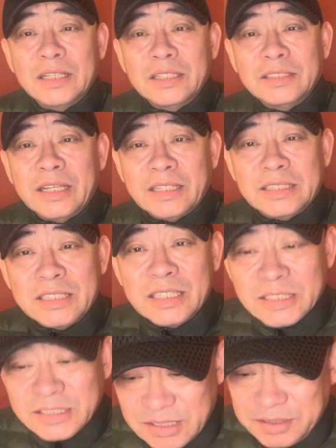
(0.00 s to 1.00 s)
那
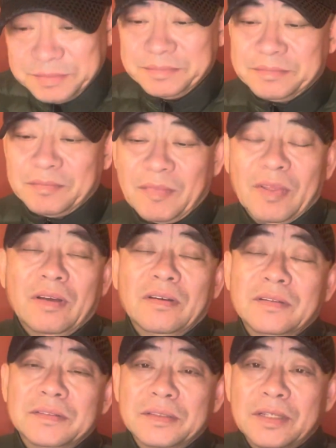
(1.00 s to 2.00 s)
捷径啊！
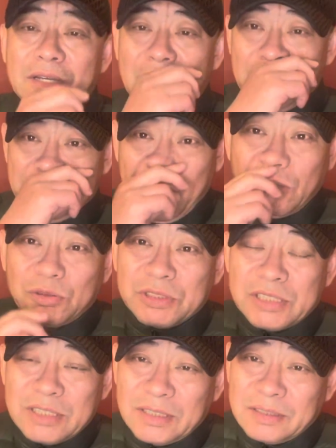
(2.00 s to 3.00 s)
毛主
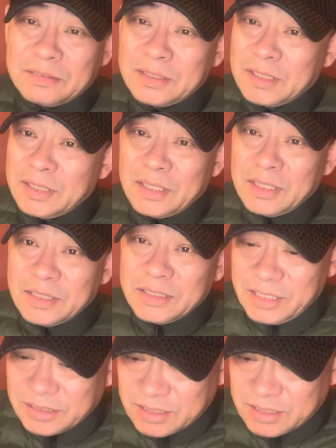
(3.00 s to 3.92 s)
席呢，也